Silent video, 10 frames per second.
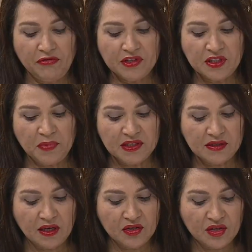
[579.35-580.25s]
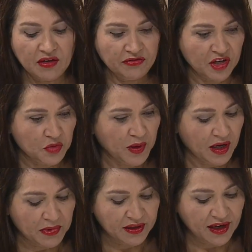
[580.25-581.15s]
é o vice-presidente da Frente
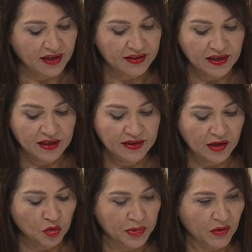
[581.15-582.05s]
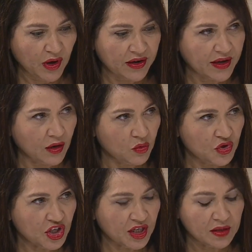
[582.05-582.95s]
Parlamentar da, da, Agropecuária
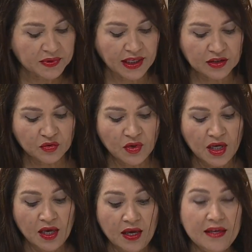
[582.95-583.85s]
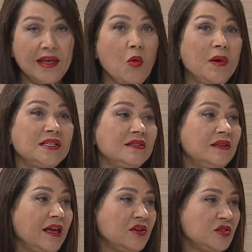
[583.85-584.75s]
Gaúcha, deputado, e é o
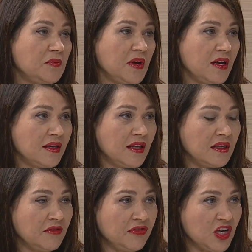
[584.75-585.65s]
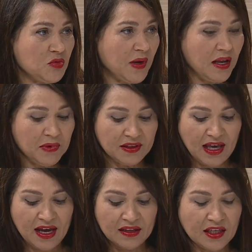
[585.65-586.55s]
presidente é, da, da, Frente
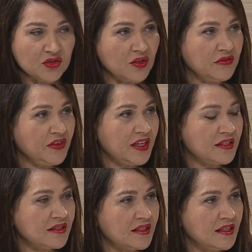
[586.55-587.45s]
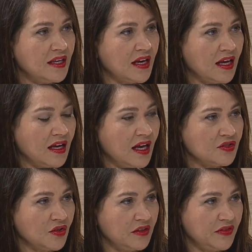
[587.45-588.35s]
Parlamentar das Oliveiras, que
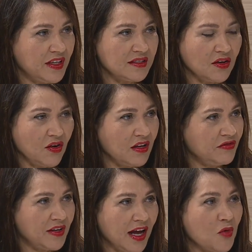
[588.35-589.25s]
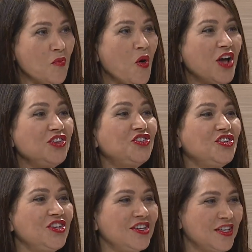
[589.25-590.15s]
a, as oliveiras agora viraram
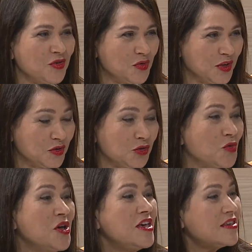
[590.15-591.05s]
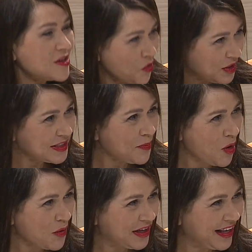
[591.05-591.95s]
modinha no Rio Grande do Sul. E que coisa
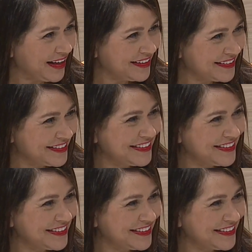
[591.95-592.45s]
boa, né?